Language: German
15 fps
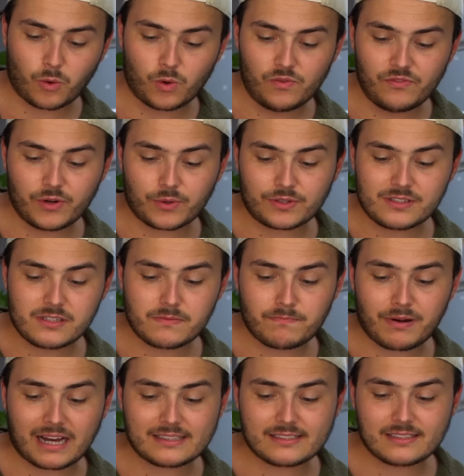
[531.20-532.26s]
holen wir uns
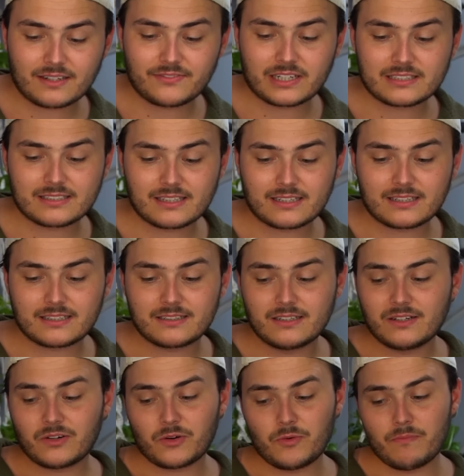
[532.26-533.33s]
Pastawasser
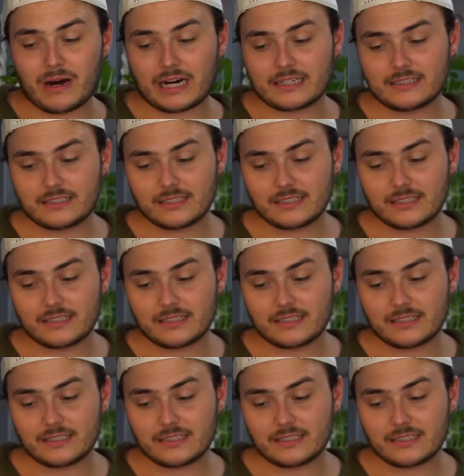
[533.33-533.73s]
und machen